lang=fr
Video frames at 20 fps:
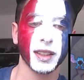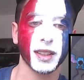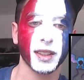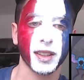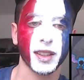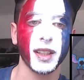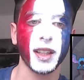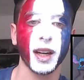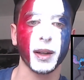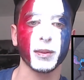
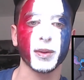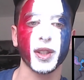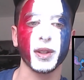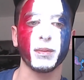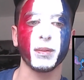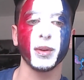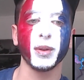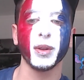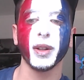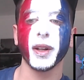style un petit
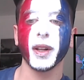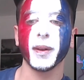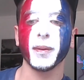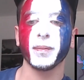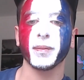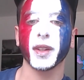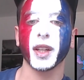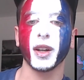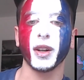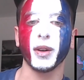peu
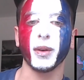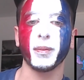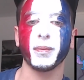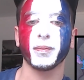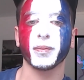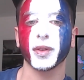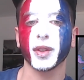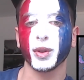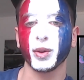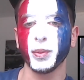
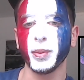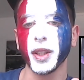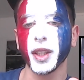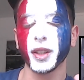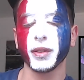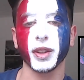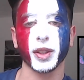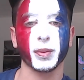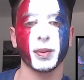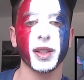cubique,
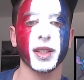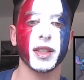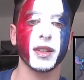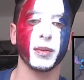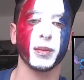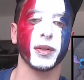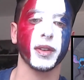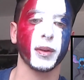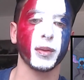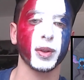enfin je sais pas si on
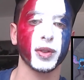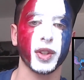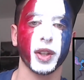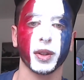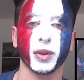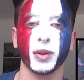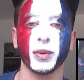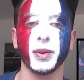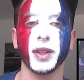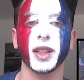peut vraiment dire
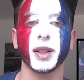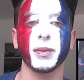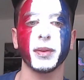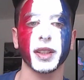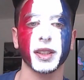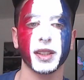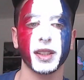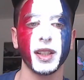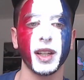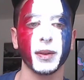cubique, mais un
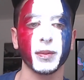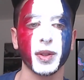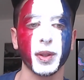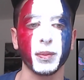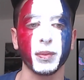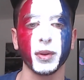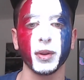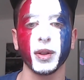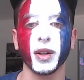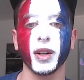style un petit
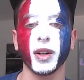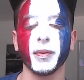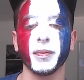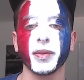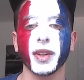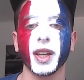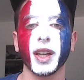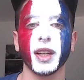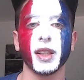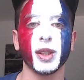peu euh,
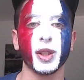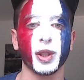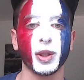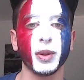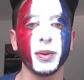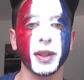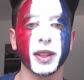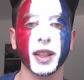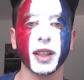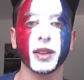
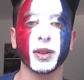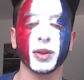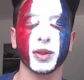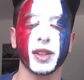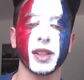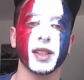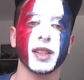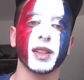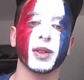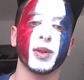géométrique dans le
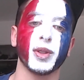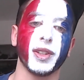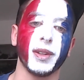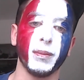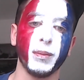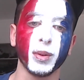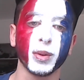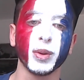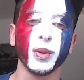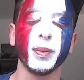dessin que j'ai
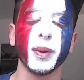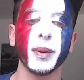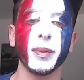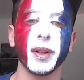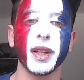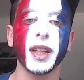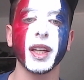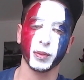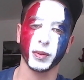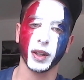beaucoup
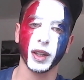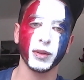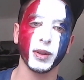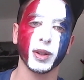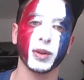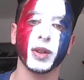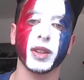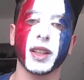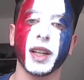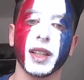aimé. Bravo à
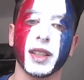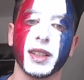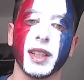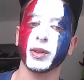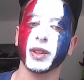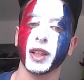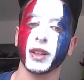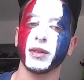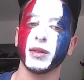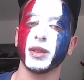toi Taxel
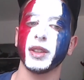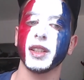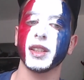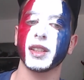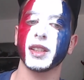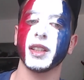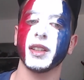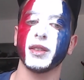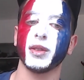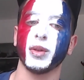On arrive au
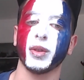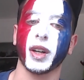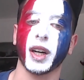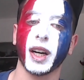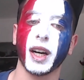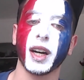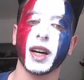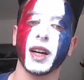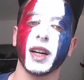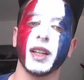dessin de
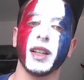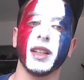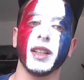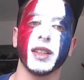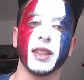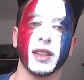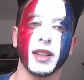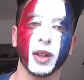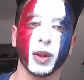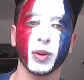
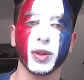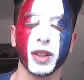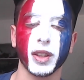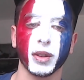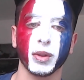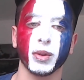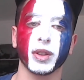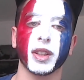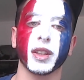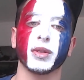
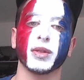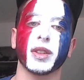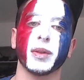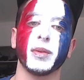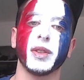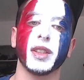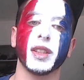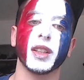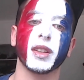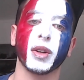Raral00 qui a
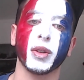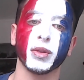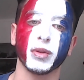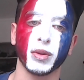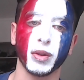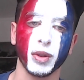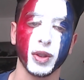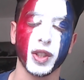comptabilisé 32